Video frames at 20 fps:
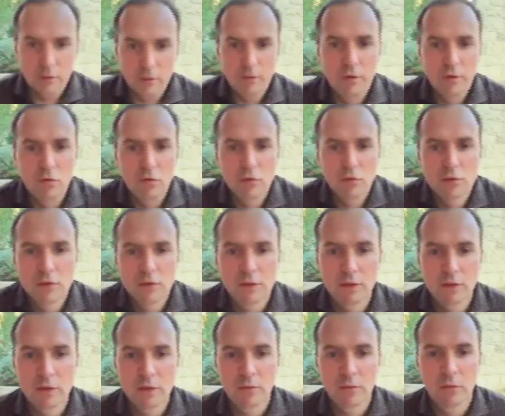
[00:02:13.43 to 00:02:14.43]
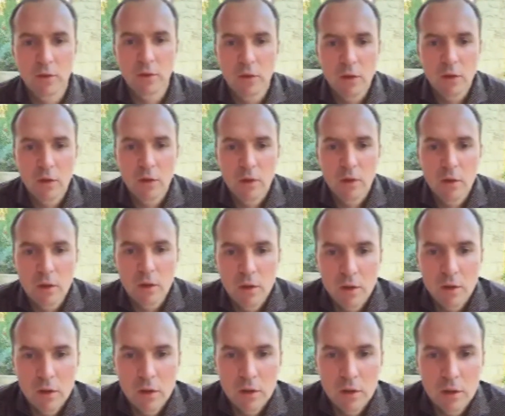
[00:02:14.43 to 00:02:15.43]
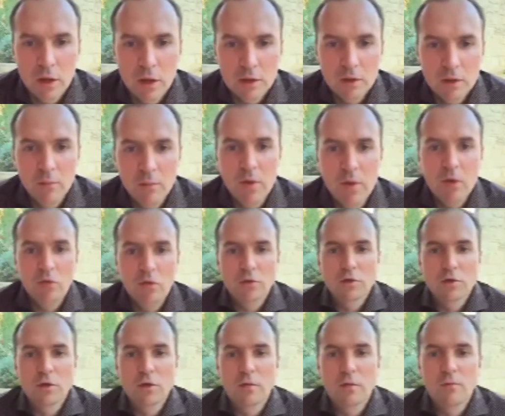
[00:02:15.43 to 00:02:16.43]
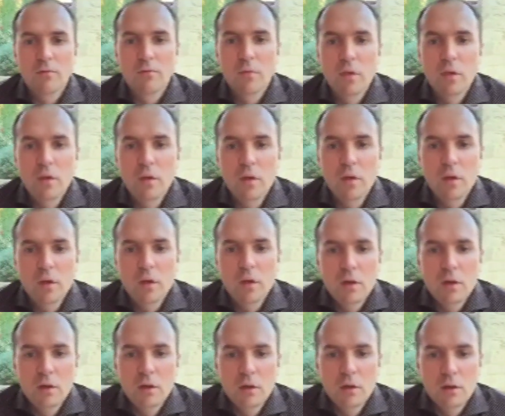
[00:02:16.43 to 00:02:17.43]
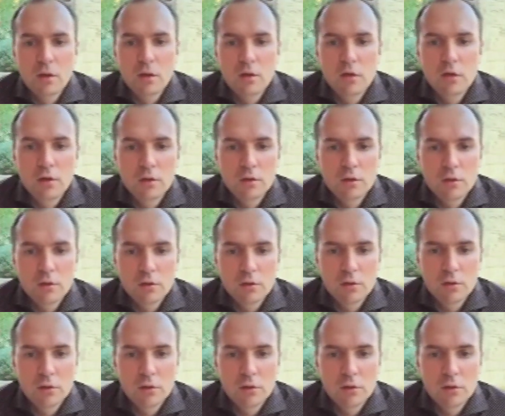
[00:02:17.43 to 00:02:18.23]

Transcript: приходится с этим как-то бороться. Значит,